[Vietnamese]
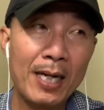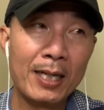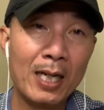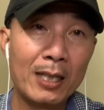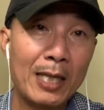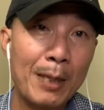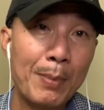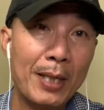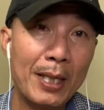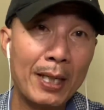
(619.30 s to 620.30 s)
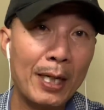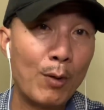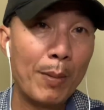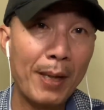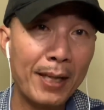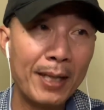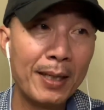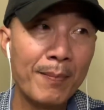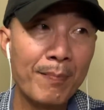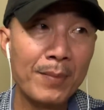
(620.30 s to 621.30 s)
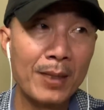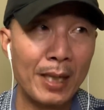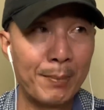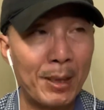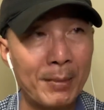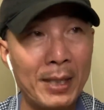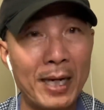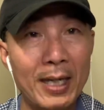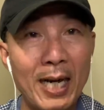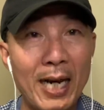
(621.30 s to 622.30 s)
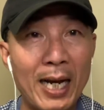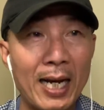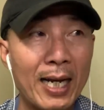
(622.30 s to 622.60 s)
nên khi mình đi qua Mỹ thì mình mới nghĩ là